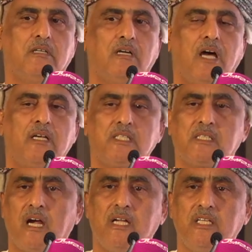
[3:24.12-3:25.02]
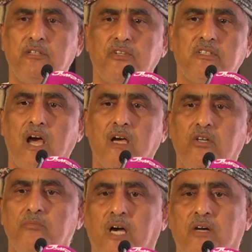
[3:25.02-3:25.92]
الإسرائيليين في
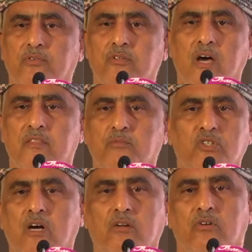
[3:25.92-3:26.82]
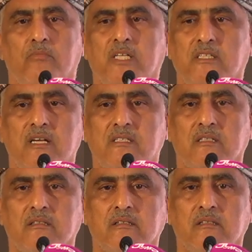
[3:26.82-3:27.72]
داخلهم يعرفوا أنه هذه مش أرضهم أساسا
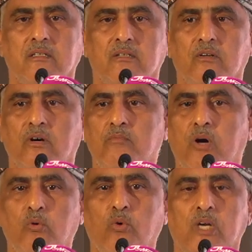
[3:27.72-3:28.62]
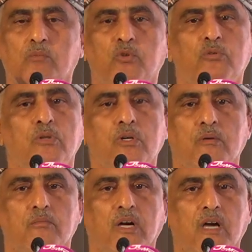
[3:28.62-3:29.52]
هم أوهموا
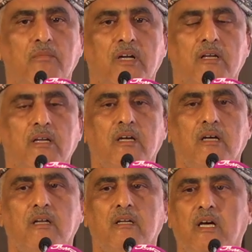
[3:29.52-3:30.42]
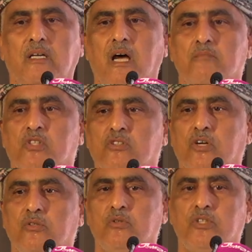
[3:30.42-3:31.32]
بقبل آه، الإعلام
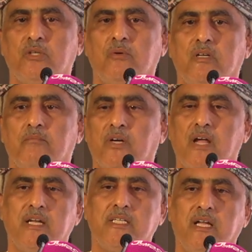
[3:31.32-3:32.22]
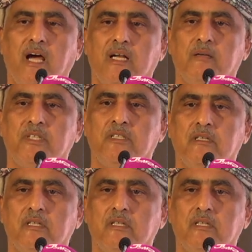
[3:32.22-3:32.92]
الصهيوني والإمبريالية العالمية